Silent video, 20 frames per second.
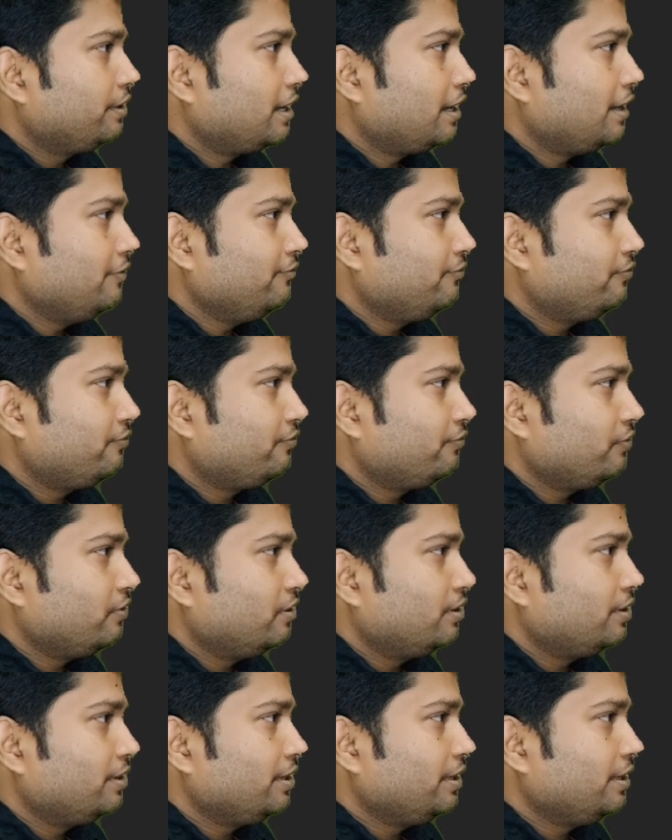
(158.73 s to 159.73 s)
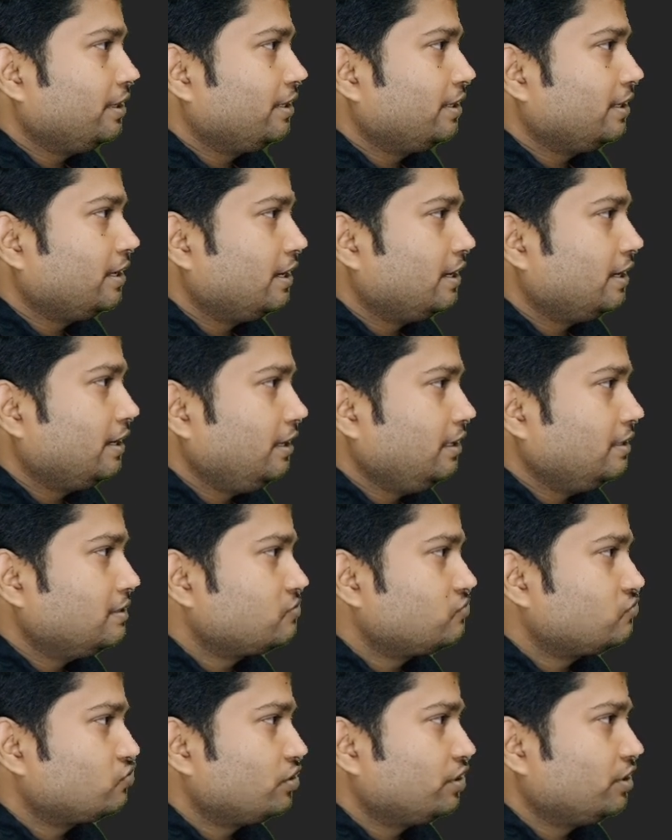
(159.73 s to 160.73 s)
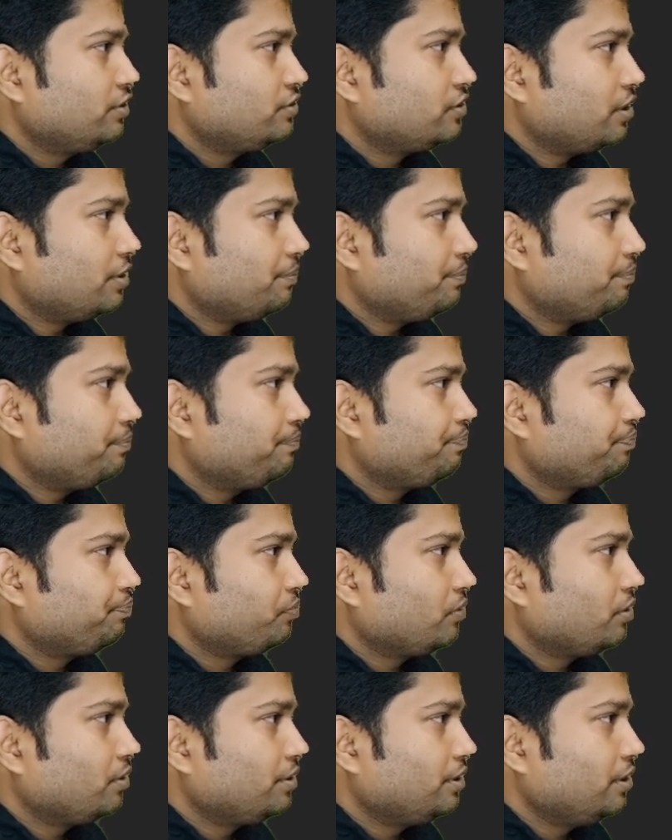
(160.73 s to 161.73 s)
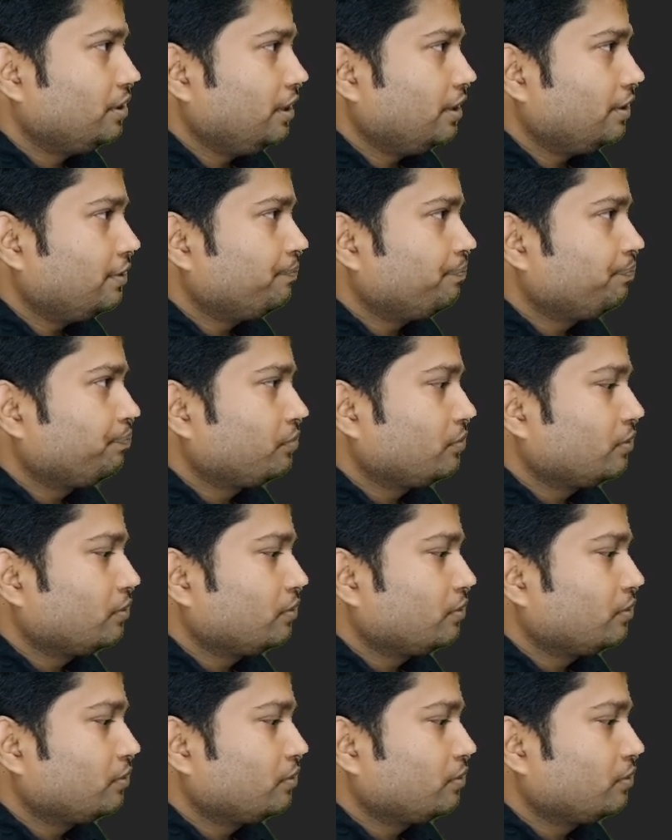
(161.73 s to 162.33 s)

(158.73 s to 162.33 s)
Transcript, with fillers: टाइप और ये क्या है स्ट्रिंग टाइप ठीक है